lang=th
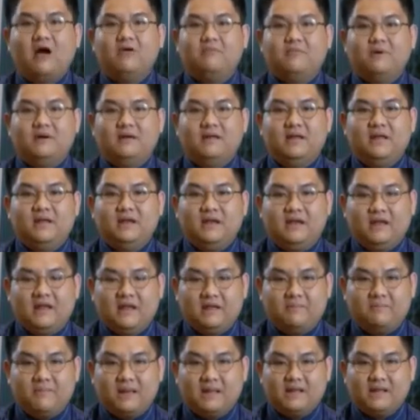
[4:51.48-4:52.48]
9 ประเทศนี้
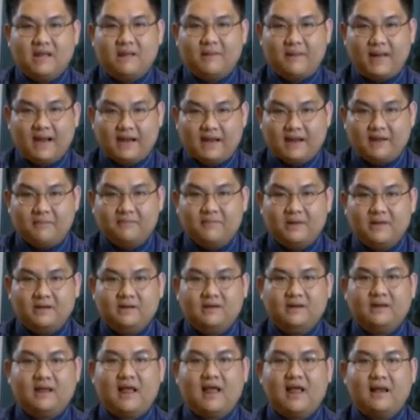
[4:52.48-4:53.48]
เป็นพันธมิตร
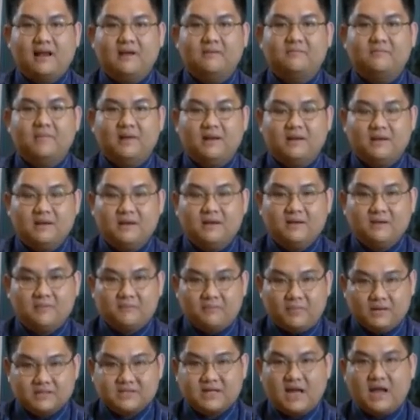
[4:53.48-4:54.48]
กันเป็น
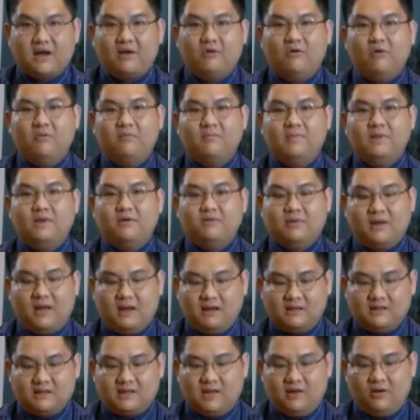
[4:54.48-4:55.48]
ประชาคมเดียวกัน
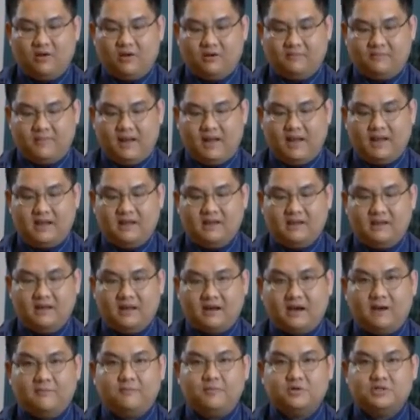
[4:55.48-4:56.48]
ตลอดไปนะ
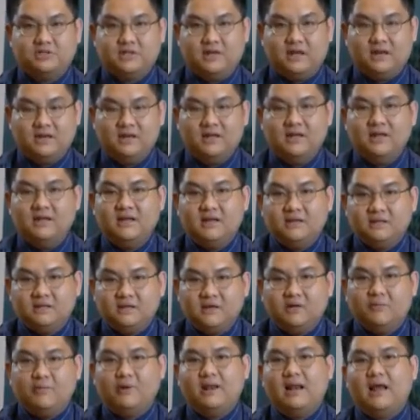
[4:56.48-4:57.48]
ครับเพราะฉะนั้น
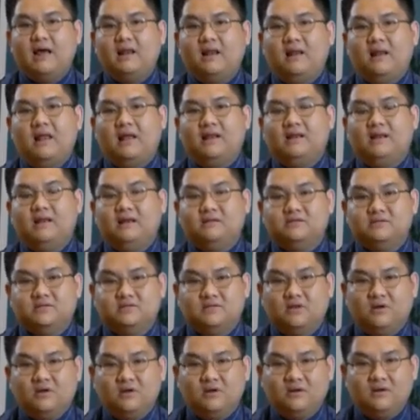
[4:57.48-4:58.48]
ถึงเวลาแล้วแหละที่เราจะ
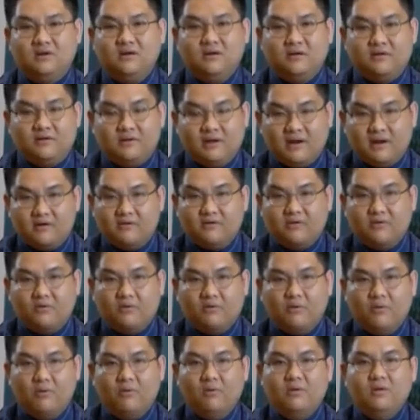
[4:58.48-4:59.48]
ต้องเรียน
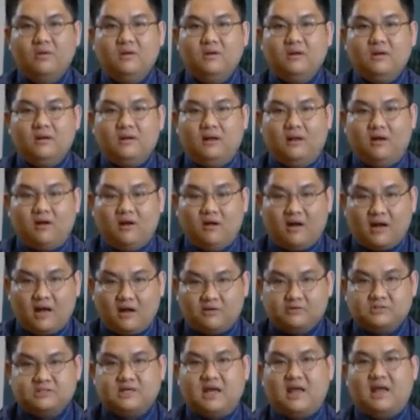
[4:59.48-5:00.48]
รู้ แล้วก็
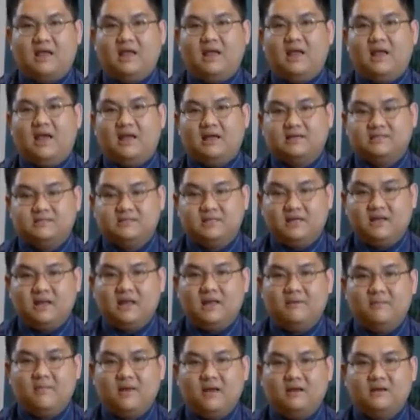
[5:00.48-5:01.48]
เข้าใจอาเซียน
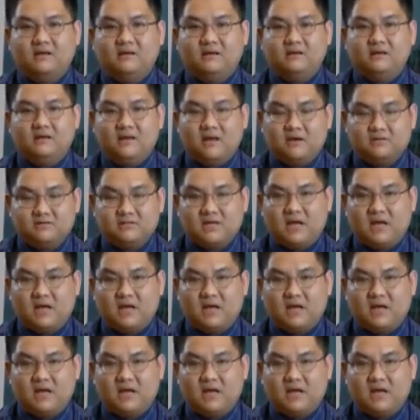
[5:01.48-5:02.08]
ให้มากขึ้น เข้า